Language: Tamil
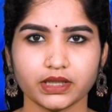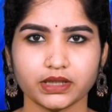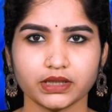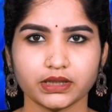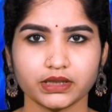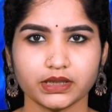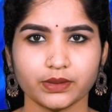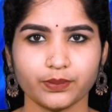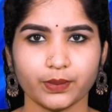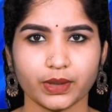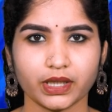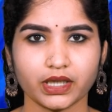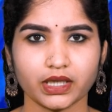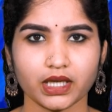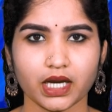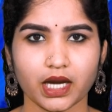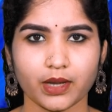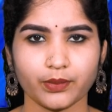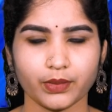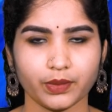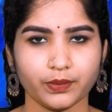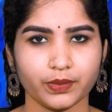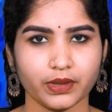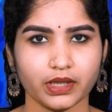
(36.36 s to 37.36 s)
வகுக்கப்பட்ட
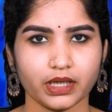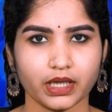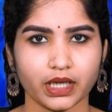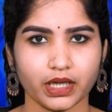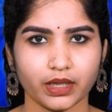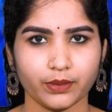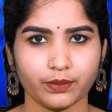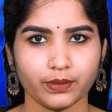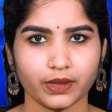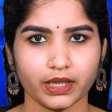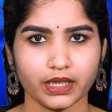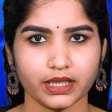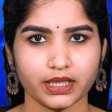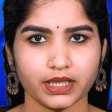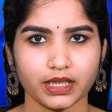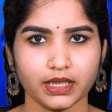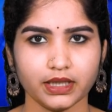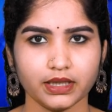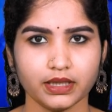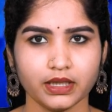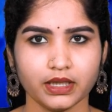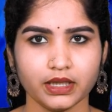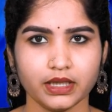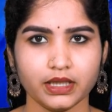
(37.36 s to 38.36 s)
அமைப்பின் அடிப்படையில்
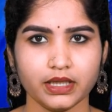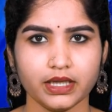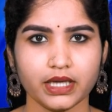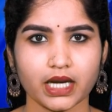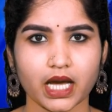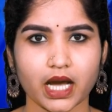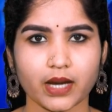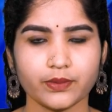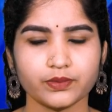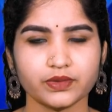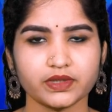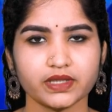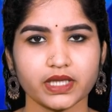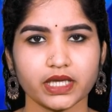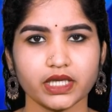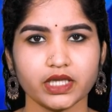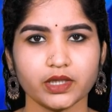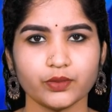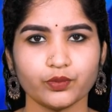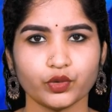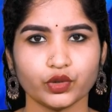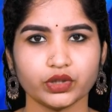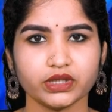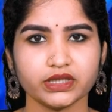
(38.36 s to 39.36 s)
நாம்
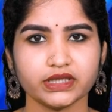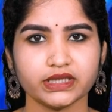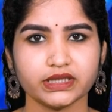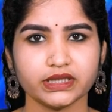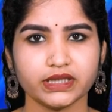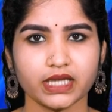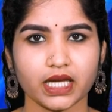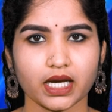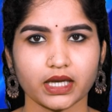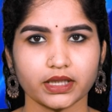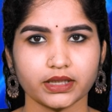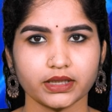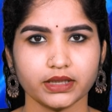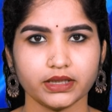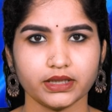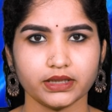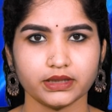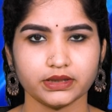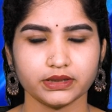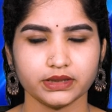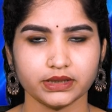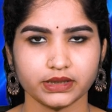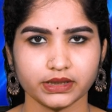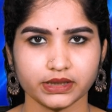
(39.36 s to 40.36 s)
செய்யும் ஒதுக்கீடாக
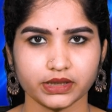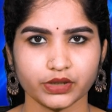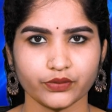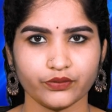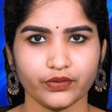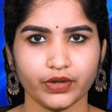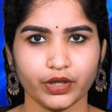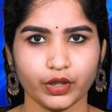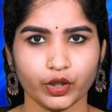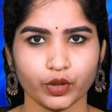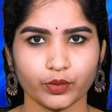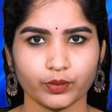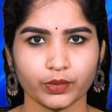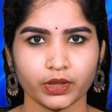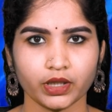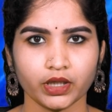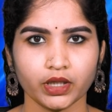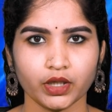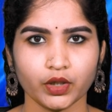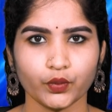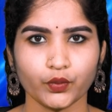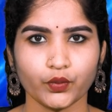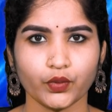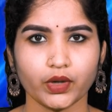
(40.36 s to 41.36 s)
இது இருக்க வேண்டும்
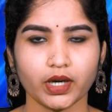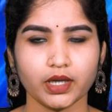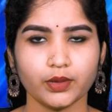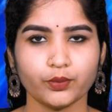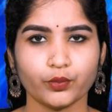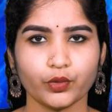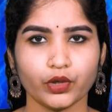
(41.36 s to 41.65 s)
உங்கள்